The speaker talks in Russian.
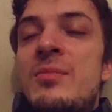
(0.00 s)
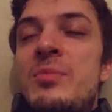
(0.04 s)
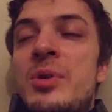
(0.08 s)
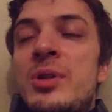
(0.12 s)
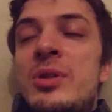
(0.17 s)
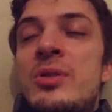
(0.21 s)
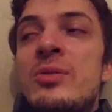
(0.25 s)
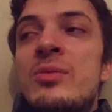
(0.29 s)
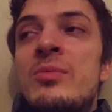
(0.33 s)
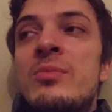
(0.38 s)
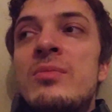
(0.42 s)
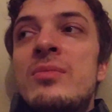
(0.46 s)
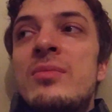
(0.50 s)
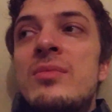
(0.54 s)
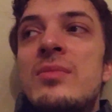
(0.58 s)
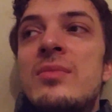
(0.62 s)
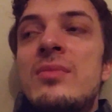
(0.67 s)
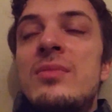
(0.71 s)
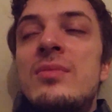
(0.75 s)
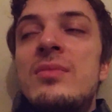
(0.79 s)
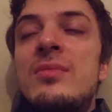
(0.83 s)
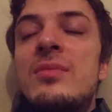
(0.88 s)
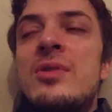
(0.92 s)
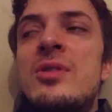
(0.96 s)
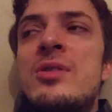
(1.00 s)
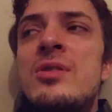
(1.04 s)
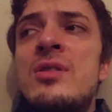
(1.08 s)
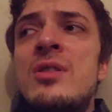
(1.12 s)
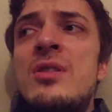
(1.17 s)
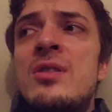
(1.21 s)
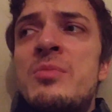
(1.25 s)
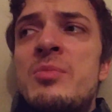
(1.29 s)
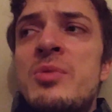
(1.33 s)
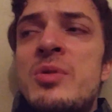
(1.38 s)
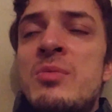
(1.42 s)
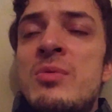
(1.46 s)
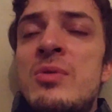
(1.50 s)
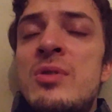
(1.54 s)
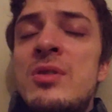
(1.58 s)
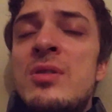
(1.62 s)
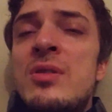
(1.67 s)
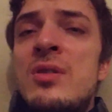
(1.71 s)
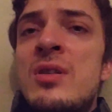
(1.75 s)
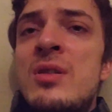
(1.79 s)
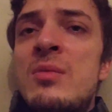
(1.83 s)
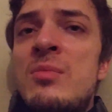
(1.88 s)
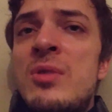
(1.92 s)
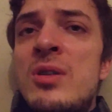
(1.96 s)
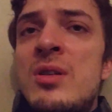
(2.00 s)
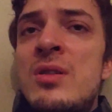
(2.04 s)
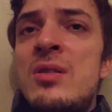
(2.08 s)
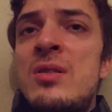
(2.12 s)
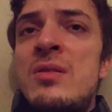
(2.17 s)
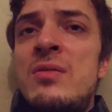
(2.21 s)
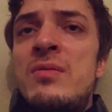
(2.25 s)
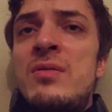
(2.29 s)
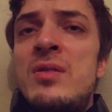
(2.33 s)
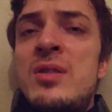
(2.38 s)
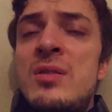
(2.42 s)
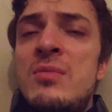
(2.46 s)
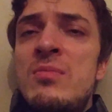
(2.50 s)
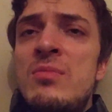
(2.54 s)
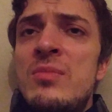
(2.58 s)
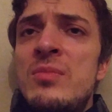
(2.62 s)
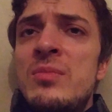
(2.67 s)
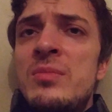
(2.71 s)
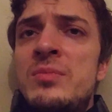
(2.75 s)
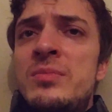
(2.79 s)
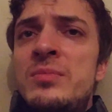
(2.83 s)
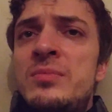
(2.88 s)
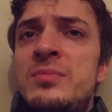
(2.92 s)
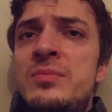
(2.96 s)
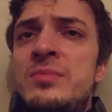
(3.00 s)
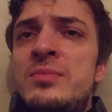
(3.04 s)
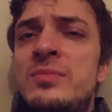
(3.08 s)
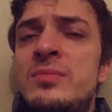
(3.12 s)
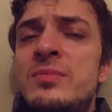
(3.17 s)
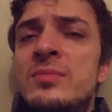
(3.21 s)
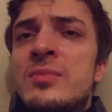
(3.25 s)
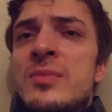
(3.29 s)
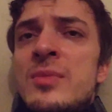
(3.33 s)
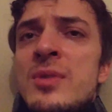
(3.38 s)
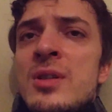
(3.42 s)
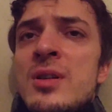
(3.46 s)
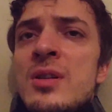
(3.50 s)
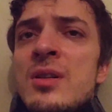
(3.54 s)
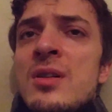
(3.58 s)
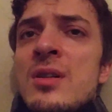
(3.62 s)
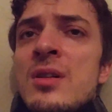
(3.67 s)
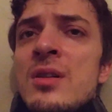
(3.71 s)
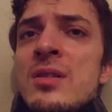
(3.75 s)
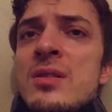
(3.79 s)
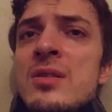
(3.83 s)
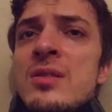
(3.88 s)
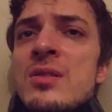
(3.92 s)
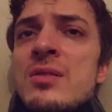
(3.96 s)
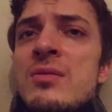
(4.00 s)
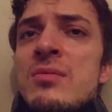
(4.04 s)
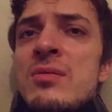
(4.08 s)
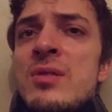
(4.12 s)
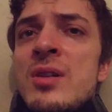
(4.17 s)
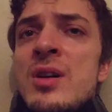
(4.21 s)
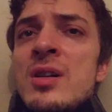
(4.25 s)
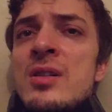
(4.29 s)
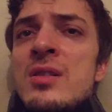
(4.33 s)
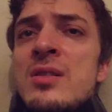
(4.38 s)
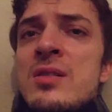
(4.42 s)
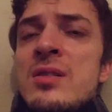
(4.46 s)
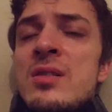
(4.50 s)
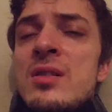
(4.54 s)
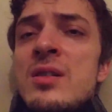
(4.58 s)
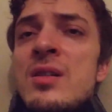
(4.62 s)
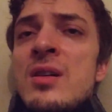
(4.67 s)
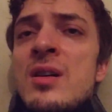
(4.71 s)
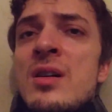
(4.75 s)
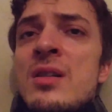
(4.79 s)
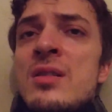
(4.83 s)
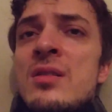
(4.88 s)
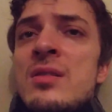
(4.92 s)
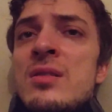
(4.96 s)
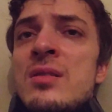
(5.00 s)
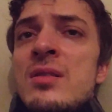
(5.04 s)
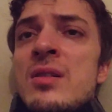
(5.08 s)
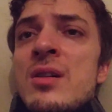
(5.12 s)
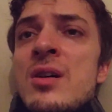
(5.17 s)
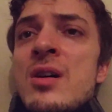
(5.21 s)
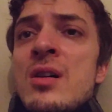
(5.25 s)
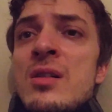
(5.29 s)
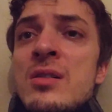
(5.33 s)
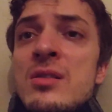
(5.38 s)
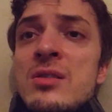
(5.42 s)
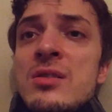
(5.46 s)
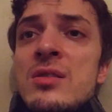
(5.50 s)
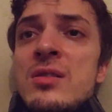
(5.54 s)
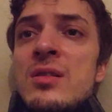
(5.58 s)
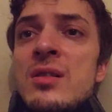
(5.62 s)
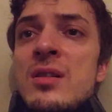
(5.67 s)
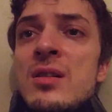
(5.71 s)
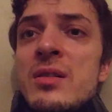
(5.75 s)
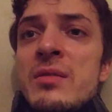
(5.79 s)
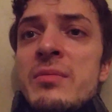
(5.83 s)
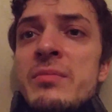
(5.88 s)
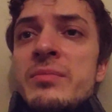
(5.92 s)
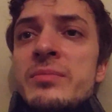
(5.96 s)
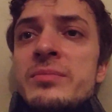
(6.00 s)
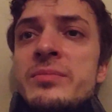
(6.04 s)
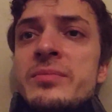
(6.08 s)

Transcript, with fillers: Потом, кстати, посмотрел нормальный фильм. Называется «Ад Астра».